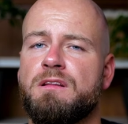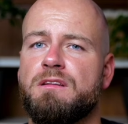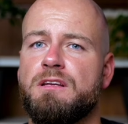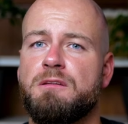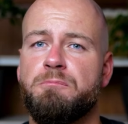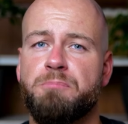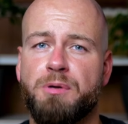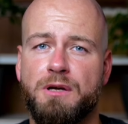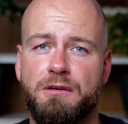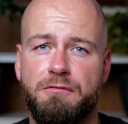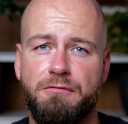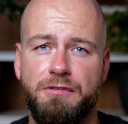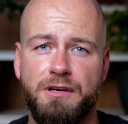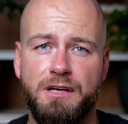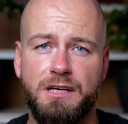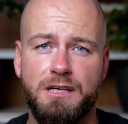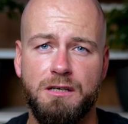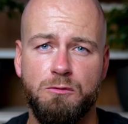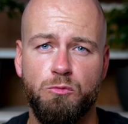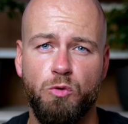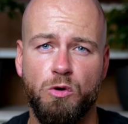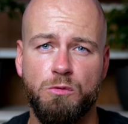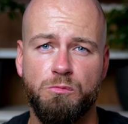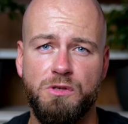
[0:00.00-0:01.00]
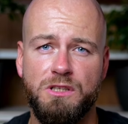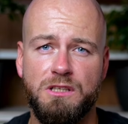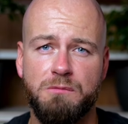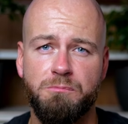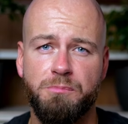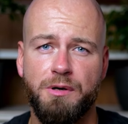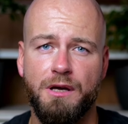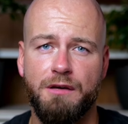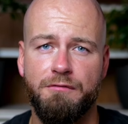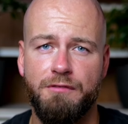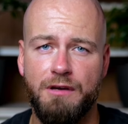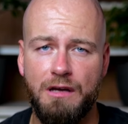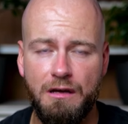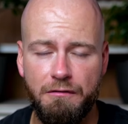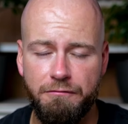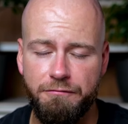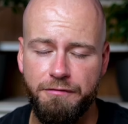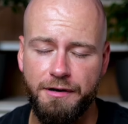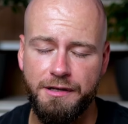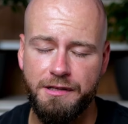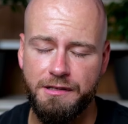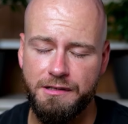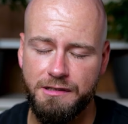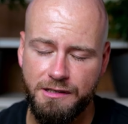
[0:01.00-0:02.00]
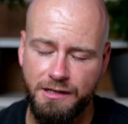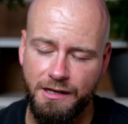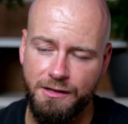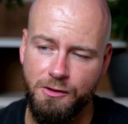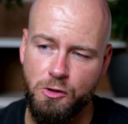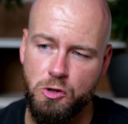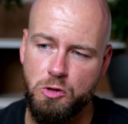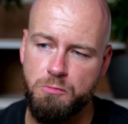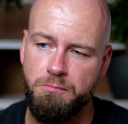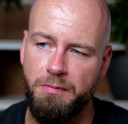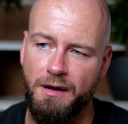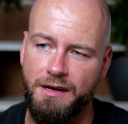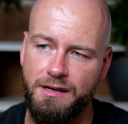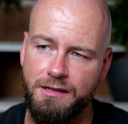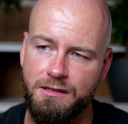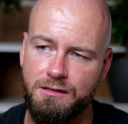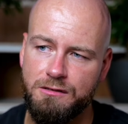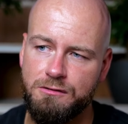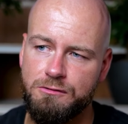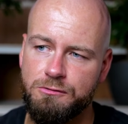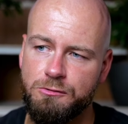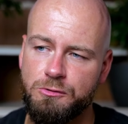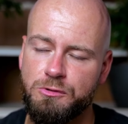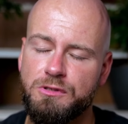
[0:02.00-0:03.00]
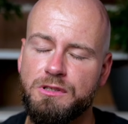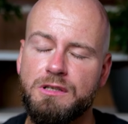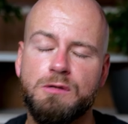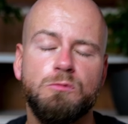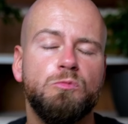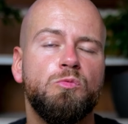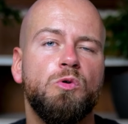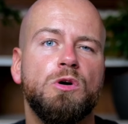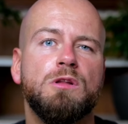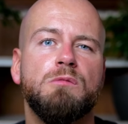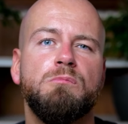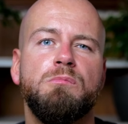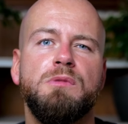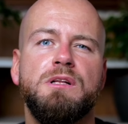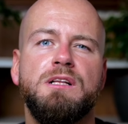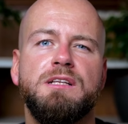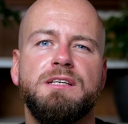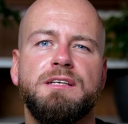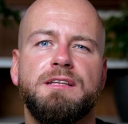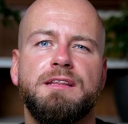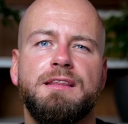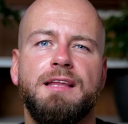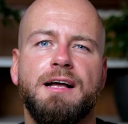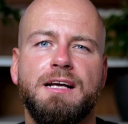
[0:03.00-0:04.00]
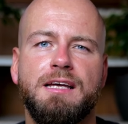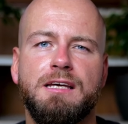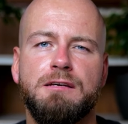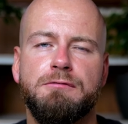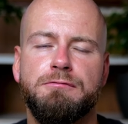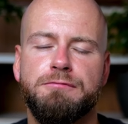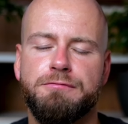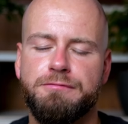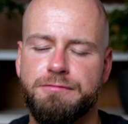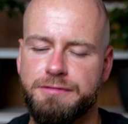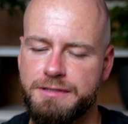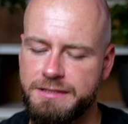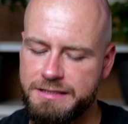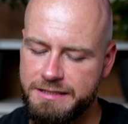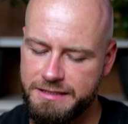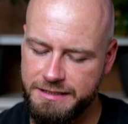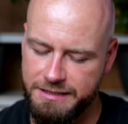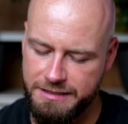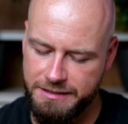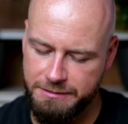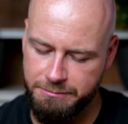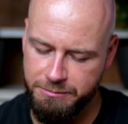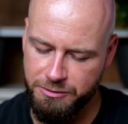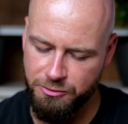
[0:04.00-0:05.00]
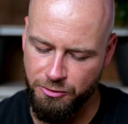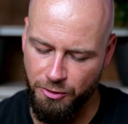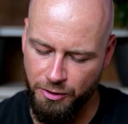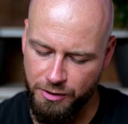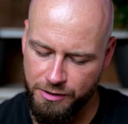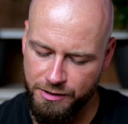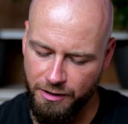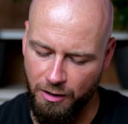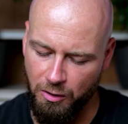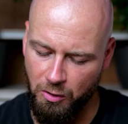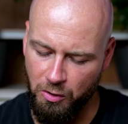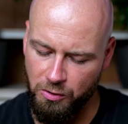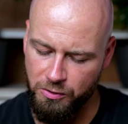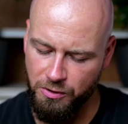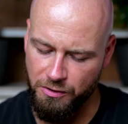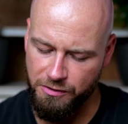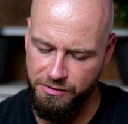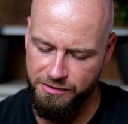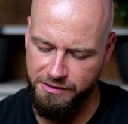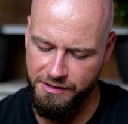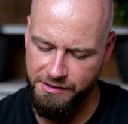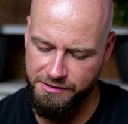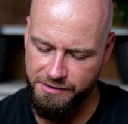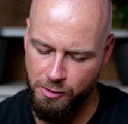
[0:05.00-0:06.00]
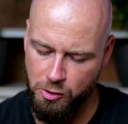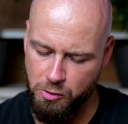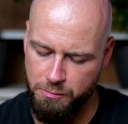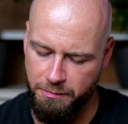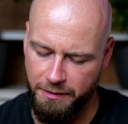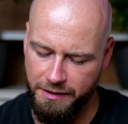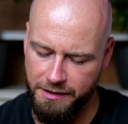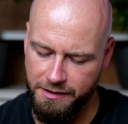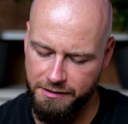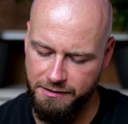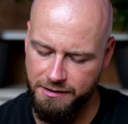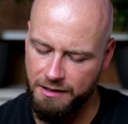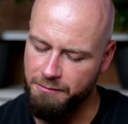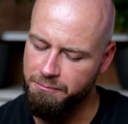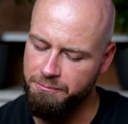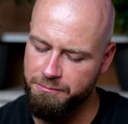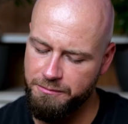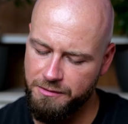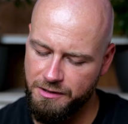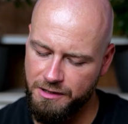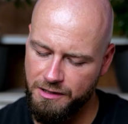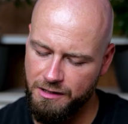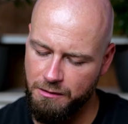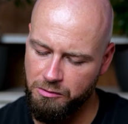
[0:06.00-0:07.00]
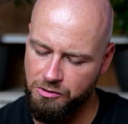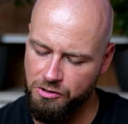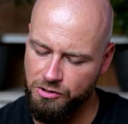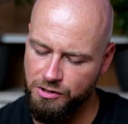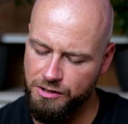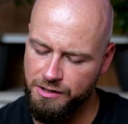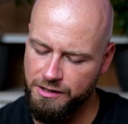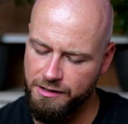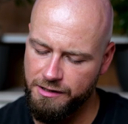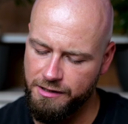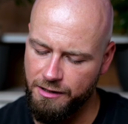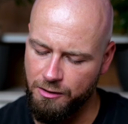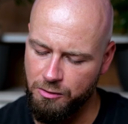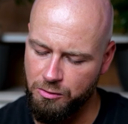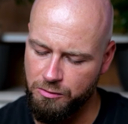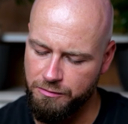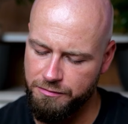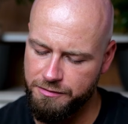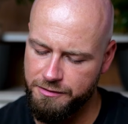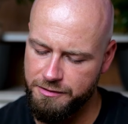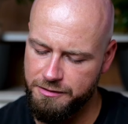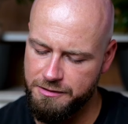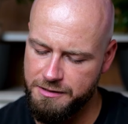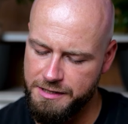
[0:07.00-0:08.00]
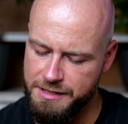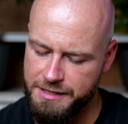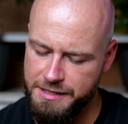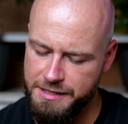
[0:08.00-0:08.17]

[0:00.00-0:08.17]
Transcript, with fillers: den Privé, One Million Privé fand ich ganz spannend und den One Million Lucky finde ich bis heute auch noch sehr, sehr spannend. Ich habe mir den aber noch nicht gekauft.